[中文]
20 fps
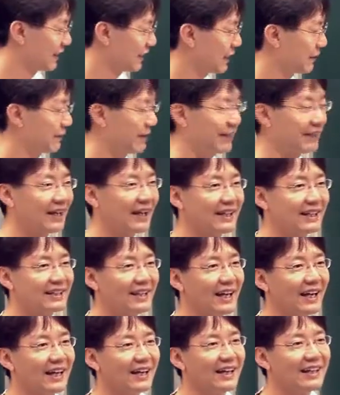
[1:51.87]
那我们来看一
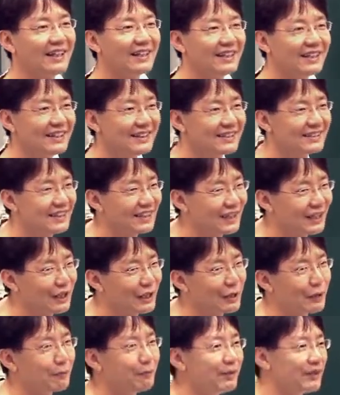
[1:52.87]
下这
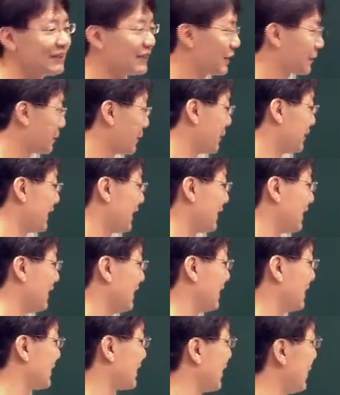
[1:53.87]
个比较困难的
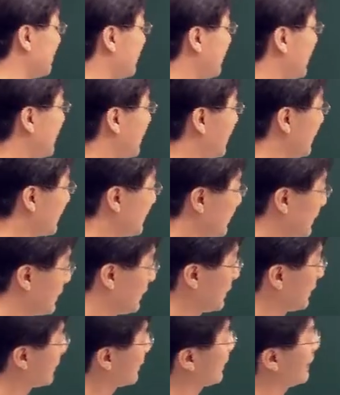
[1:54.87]
example 哈，就是
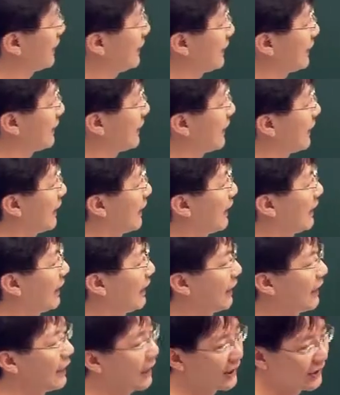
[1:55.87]
六点一大家还
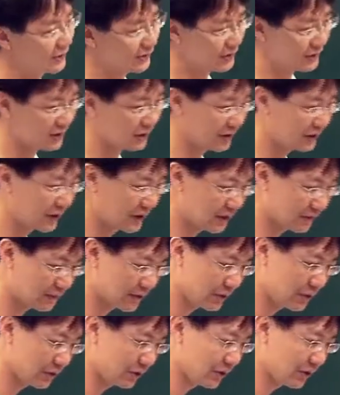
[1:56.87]
还好，就是 circular
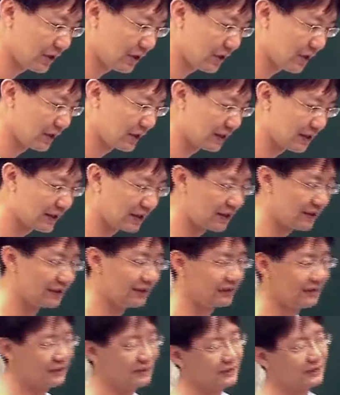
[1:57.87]
motion，然
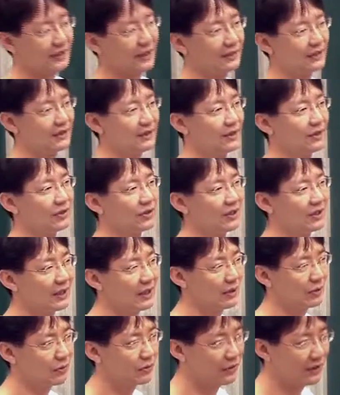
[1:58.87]
后上次也推
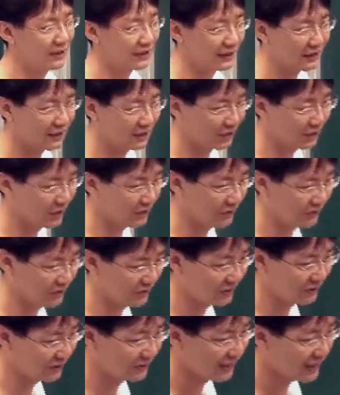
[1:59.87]
导过那个用
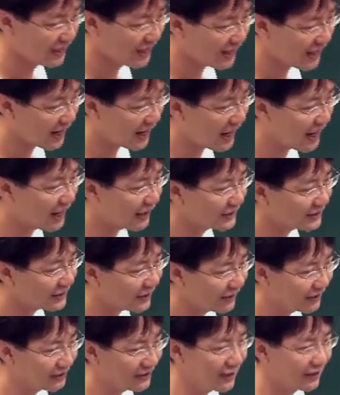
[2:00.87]
r
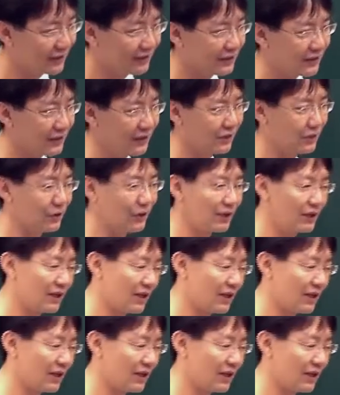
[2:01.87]
向量，你可以推